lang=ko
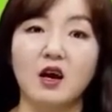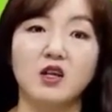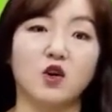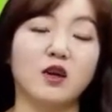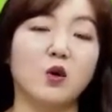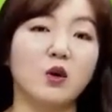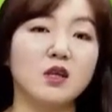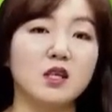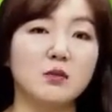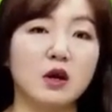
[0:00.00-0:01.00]
저작권
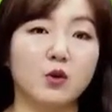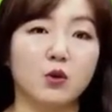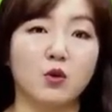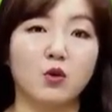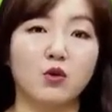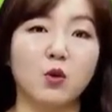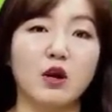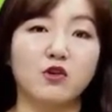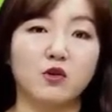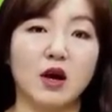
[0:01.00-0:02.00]
침해로
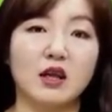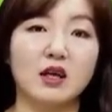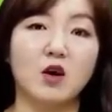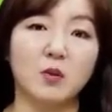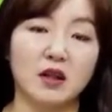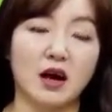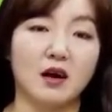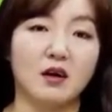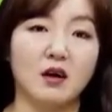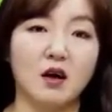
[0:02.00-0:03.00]
고소할 수가 있는 겁니다.